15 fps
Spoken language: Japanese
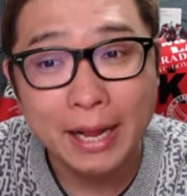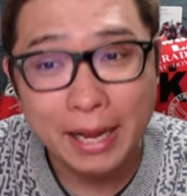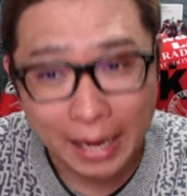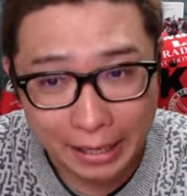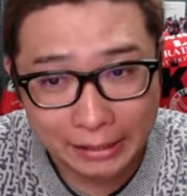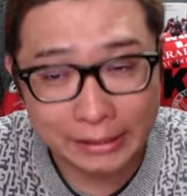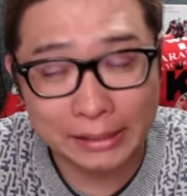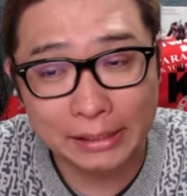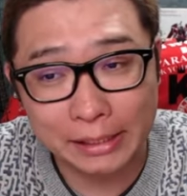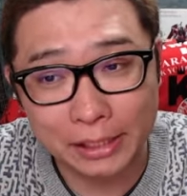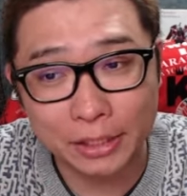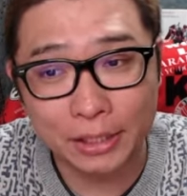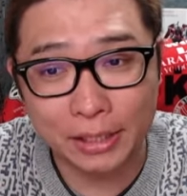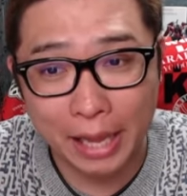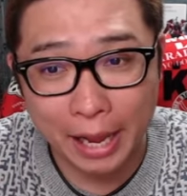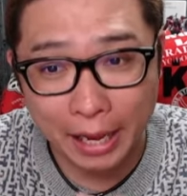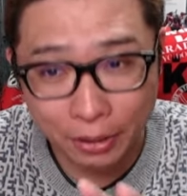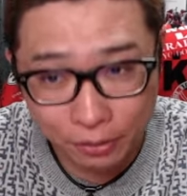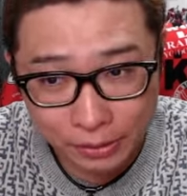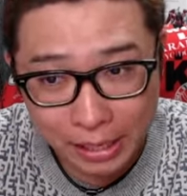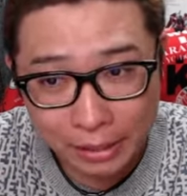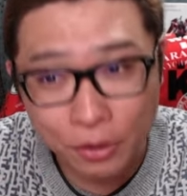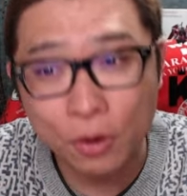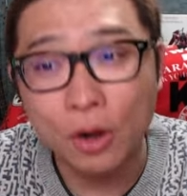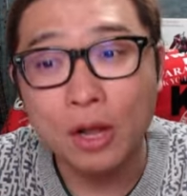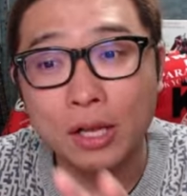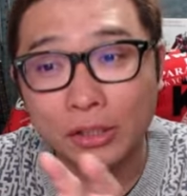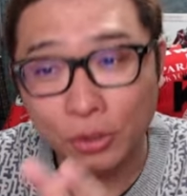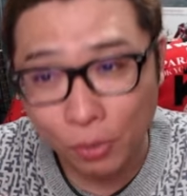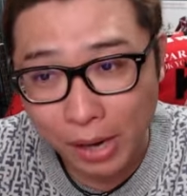はい、新規、えユーザーの初